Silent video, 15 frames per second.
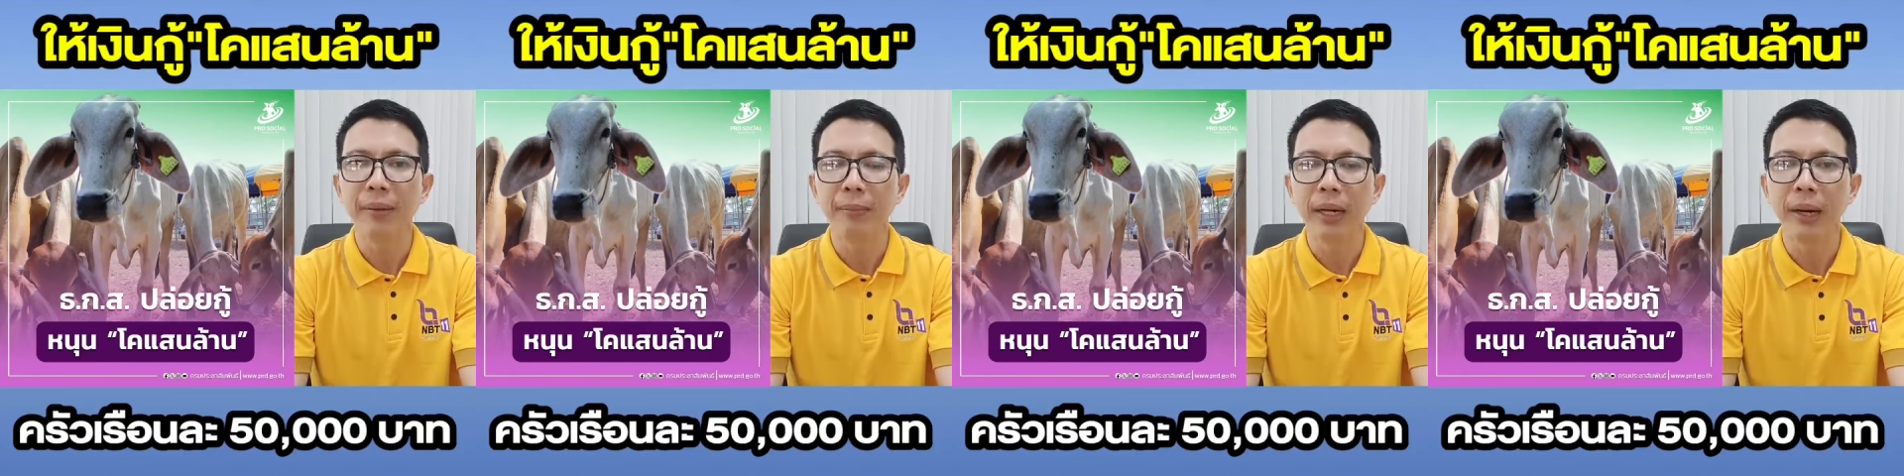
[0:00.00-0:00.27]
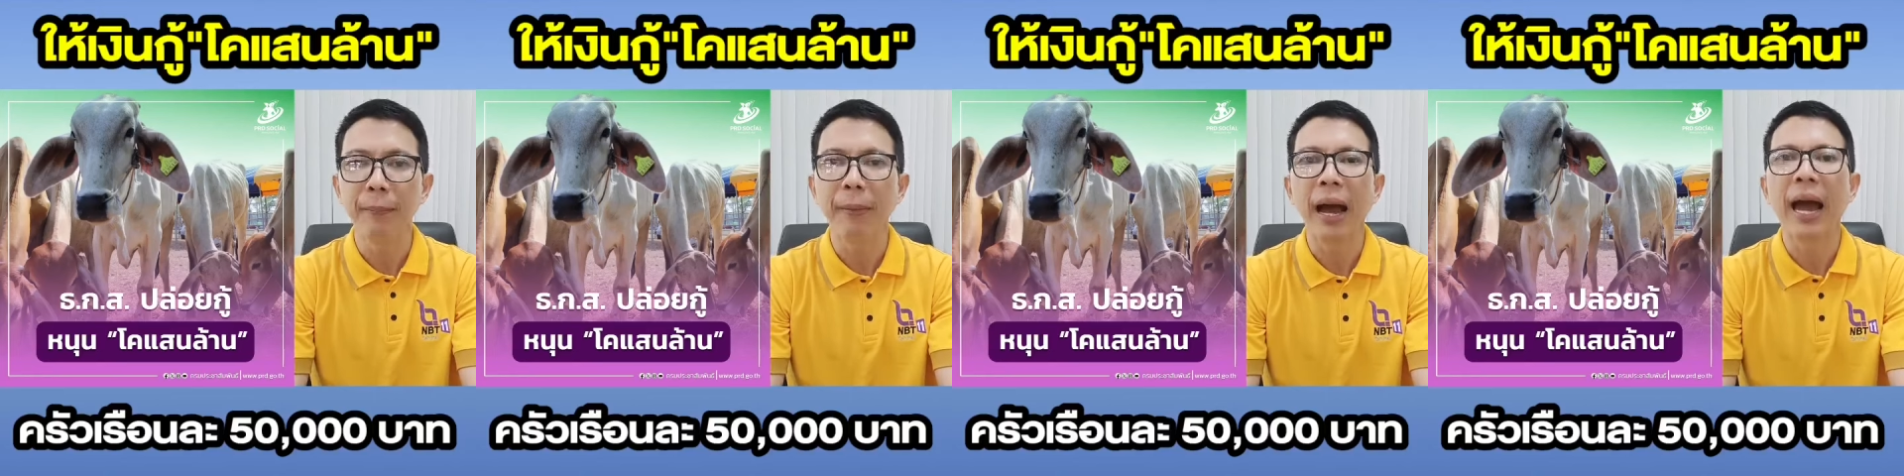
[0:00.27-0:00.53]

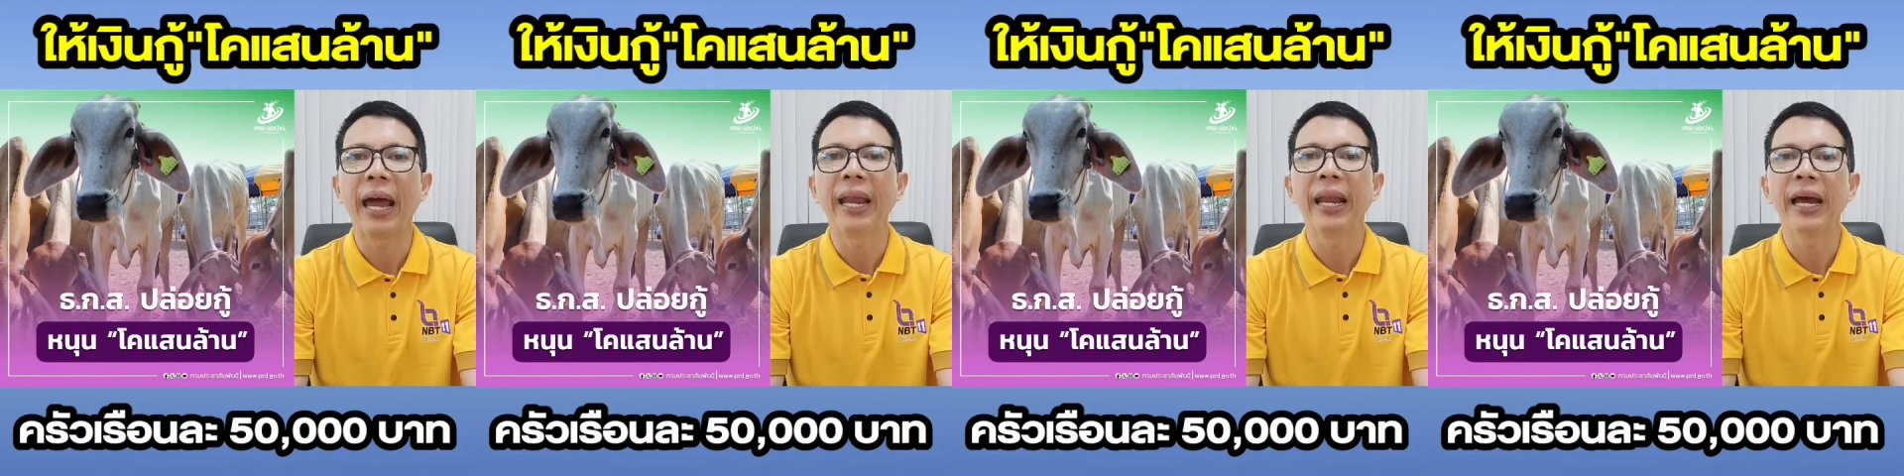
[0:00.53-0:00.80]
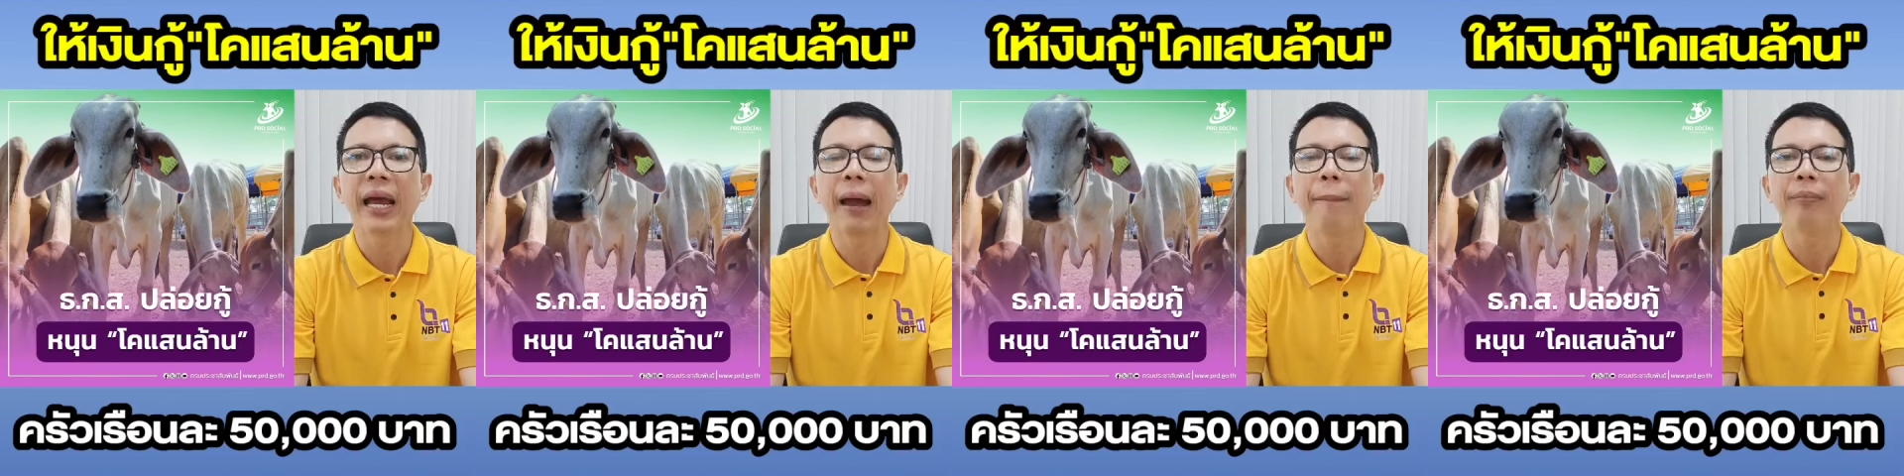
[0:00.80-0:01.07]
240,000 บาท
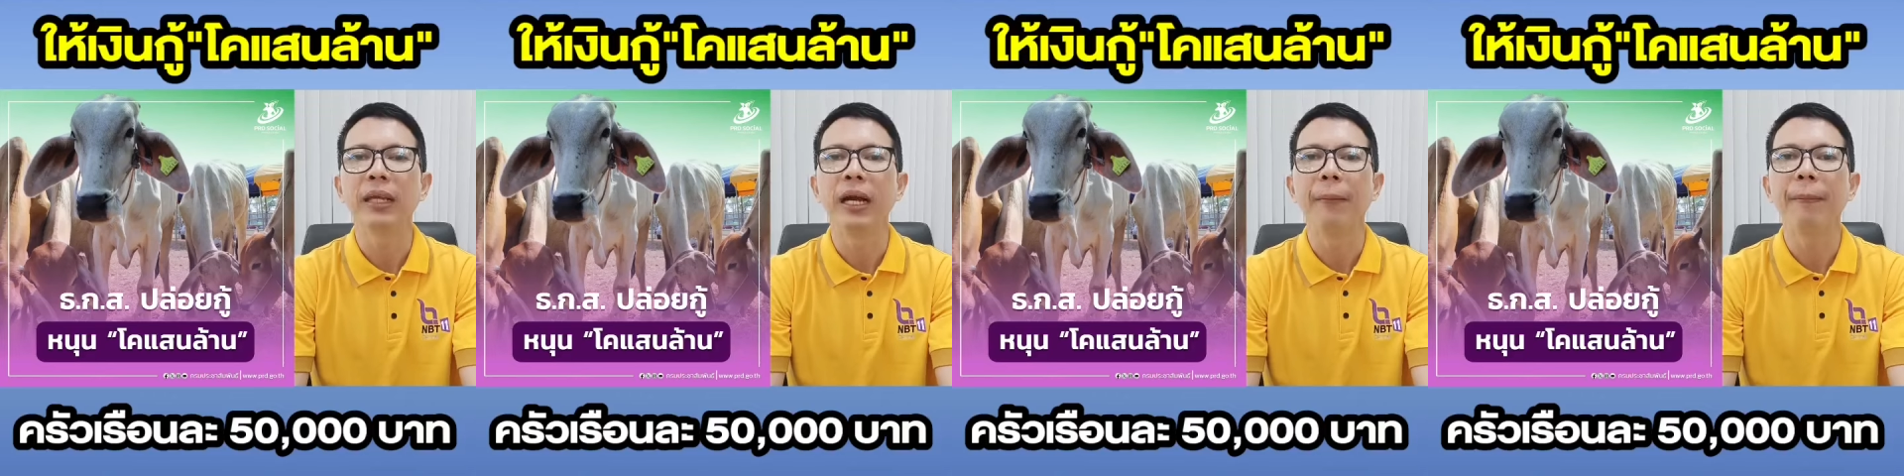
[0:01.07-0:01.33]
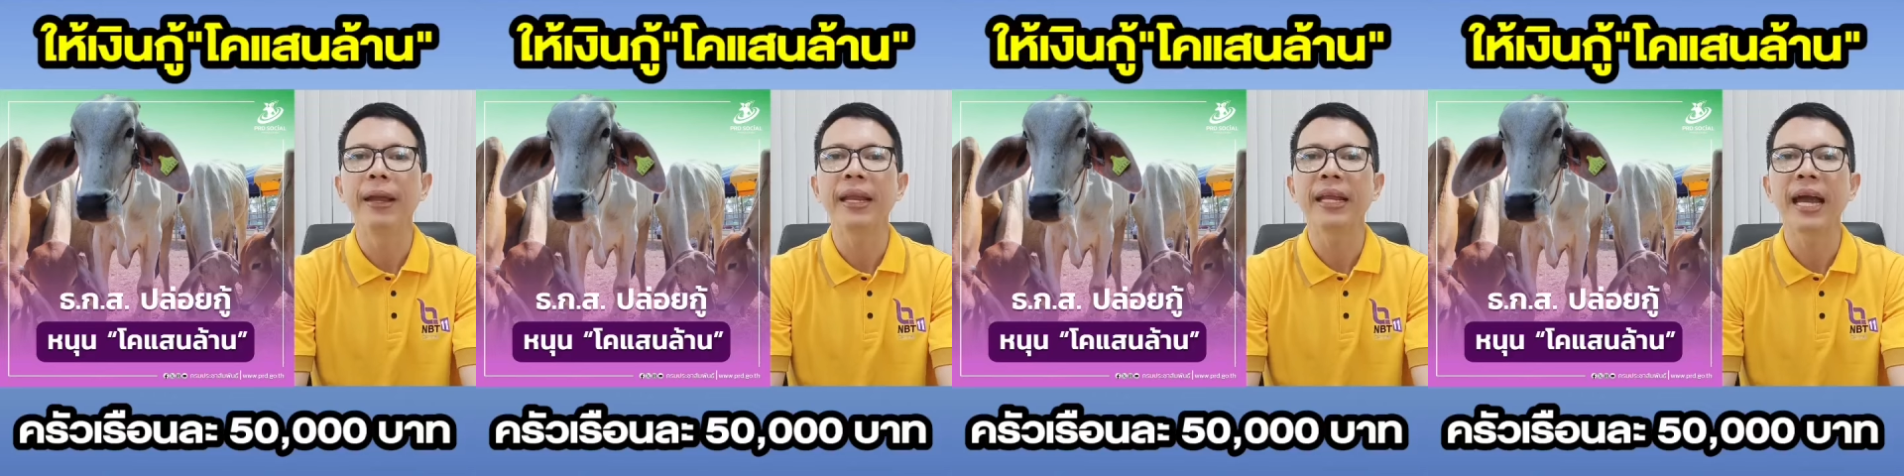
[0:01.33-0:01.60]
นะครับถือ
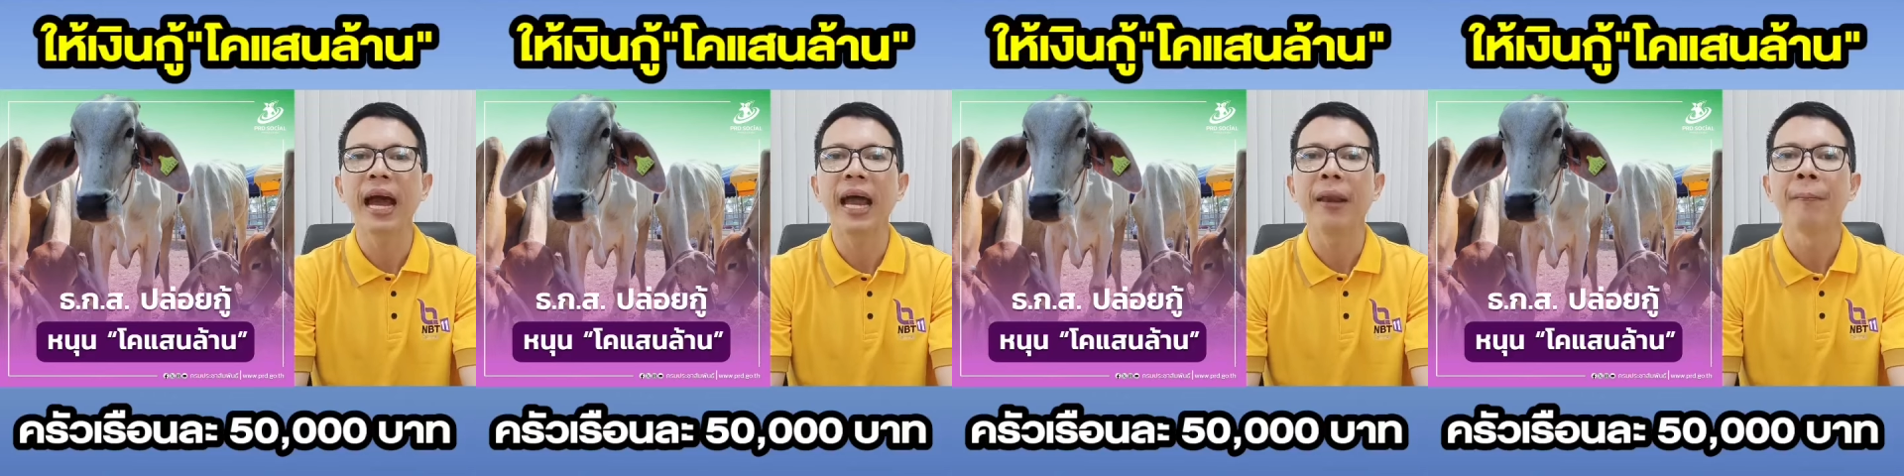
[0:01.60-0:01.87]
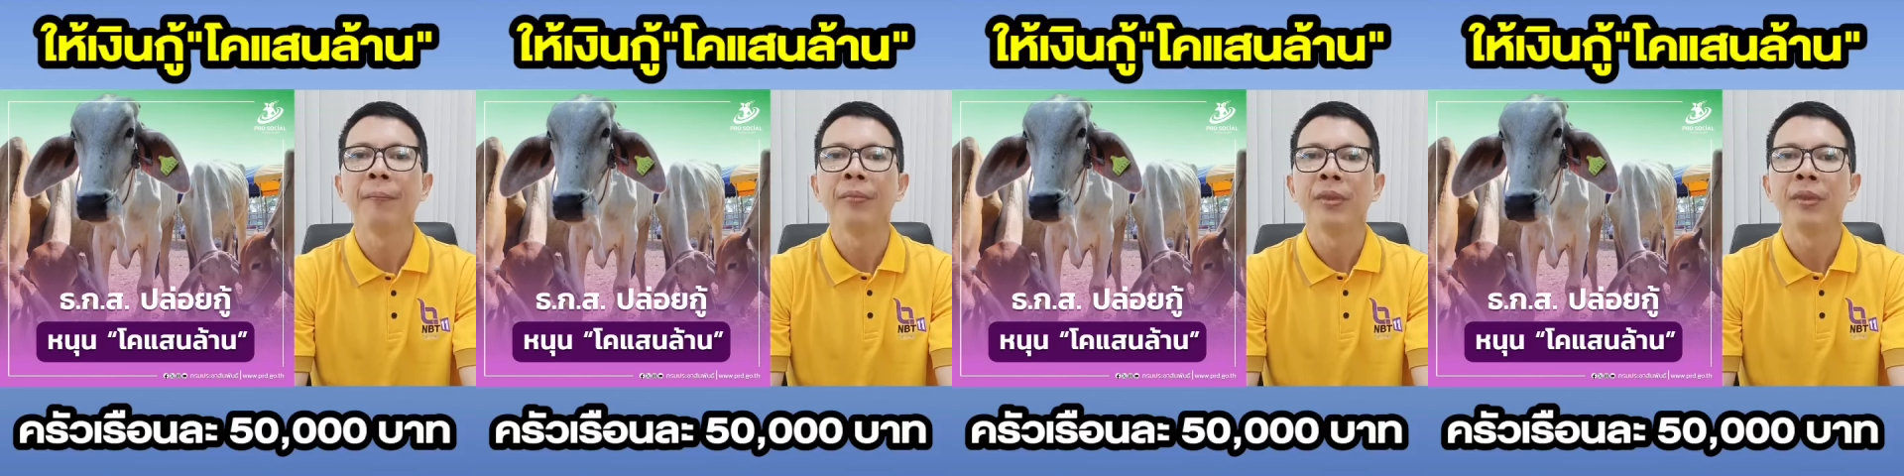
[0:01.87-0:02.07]
เป็นการ